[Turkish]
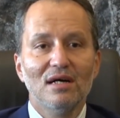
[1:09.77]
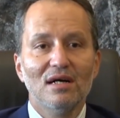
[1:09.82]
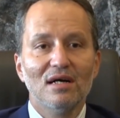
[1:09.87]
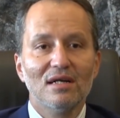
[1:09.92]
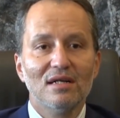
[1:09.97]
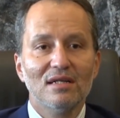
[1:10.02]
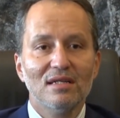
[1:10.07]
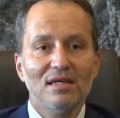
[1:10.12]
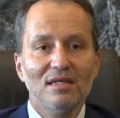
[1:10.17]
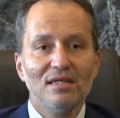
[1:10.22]

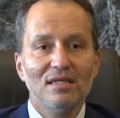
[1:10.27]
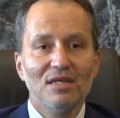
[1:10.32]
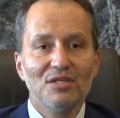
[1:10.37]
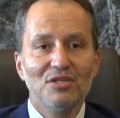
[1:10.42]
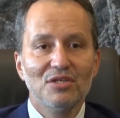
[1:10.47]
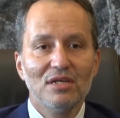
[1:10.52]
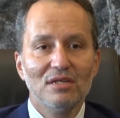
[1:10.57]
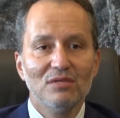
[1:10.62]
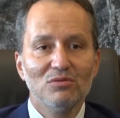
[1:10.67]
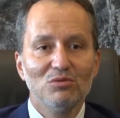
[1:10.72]
Aradan
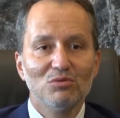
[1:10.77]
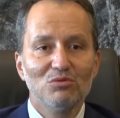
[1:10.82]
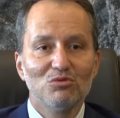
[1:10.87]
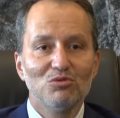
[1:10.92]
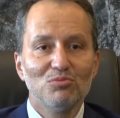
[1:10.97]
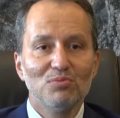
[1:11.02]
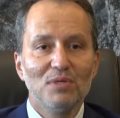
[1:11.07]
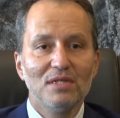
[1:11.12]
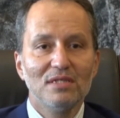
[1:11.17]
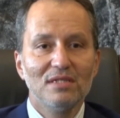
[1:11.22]
geçen
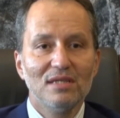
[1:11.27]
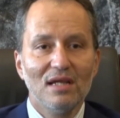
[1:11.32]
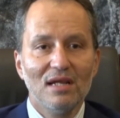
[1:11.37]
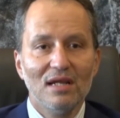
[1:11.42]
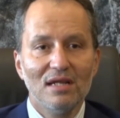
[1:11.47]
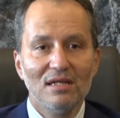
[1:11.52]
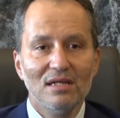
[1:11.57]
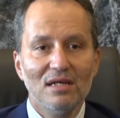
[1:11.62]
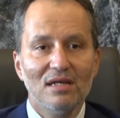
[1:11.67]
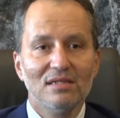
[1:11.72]
35
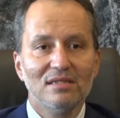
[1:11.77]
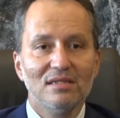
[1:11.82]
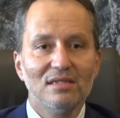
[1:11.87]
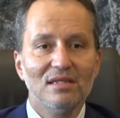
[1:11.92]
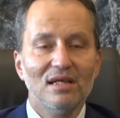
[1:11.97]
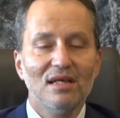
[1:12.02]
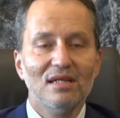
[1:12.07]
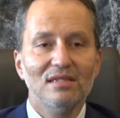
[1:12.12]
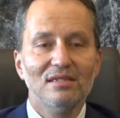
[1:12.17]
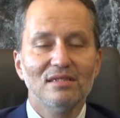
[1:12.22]
senenin
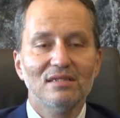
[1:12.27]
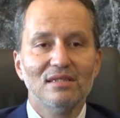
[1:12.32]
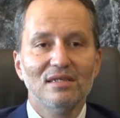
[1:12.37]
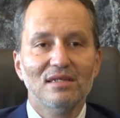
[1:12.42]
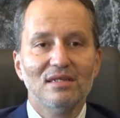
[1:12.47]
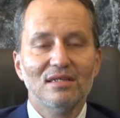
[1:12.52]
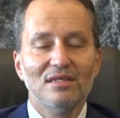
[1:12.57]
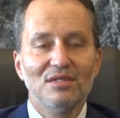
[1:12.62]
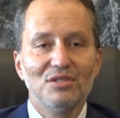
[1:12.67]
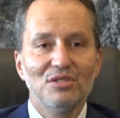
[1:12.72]
ardından
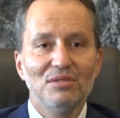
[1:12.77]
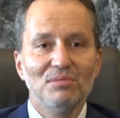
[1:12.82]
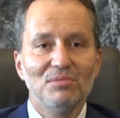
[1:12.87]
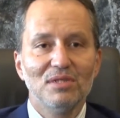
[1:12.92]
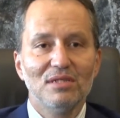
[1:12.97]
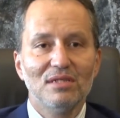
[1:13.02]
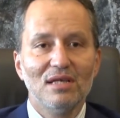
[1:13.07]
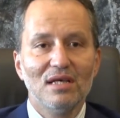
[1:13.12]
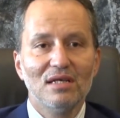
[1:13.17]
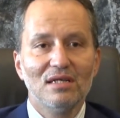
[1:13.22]

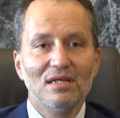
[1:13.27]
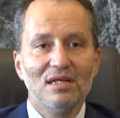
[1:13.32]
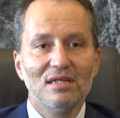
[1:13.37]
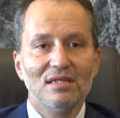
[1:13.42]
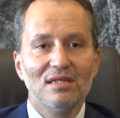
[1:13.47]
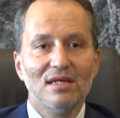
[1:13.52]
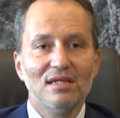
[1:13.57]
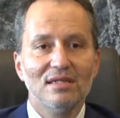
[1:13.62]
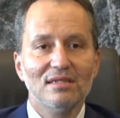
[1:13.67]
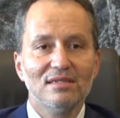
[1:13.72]
şimdi
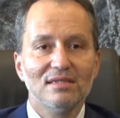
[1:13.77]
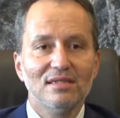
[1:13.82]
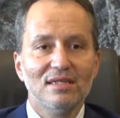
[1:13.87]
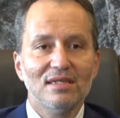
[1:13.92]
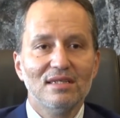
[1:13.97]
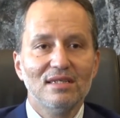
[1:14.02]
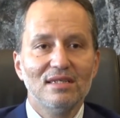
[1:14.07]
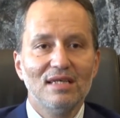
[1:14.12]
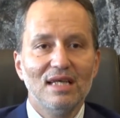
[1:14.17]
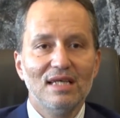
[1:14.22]
tekrardan
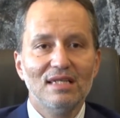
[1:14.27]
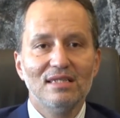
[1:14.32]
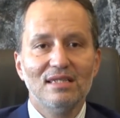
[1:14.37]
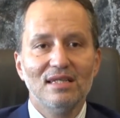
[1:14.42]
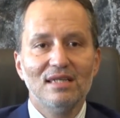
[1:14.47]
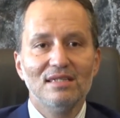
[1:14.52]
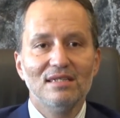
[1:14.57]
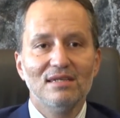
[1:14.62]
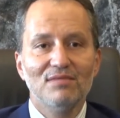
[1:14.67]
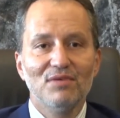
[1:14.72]

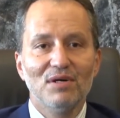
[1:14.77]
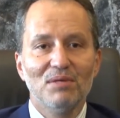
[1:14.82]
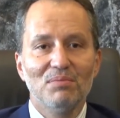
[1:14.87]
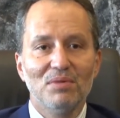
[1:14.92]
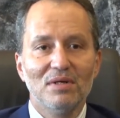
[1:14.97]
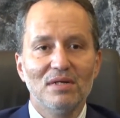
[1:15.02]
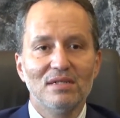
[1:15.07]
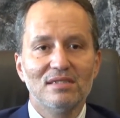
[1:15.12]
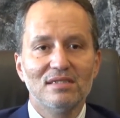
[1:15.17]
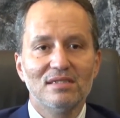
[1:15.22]
yeniden Refah
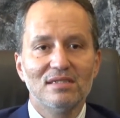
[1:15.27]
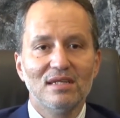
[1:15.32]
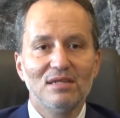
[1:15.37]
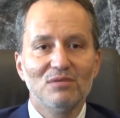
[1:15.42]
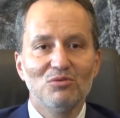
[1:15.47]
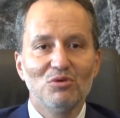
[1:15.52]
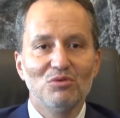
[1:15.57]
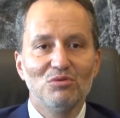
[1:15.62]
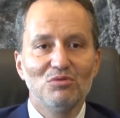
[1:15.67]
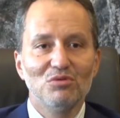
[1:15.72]

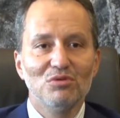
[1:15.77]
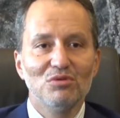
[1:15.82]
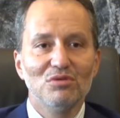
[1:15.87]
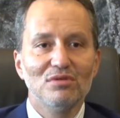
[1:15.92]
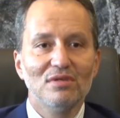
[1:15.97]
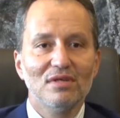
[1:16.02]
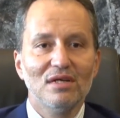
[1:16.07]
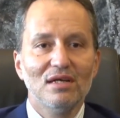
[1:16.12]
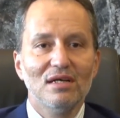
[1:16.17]
Partisi'ne döndü.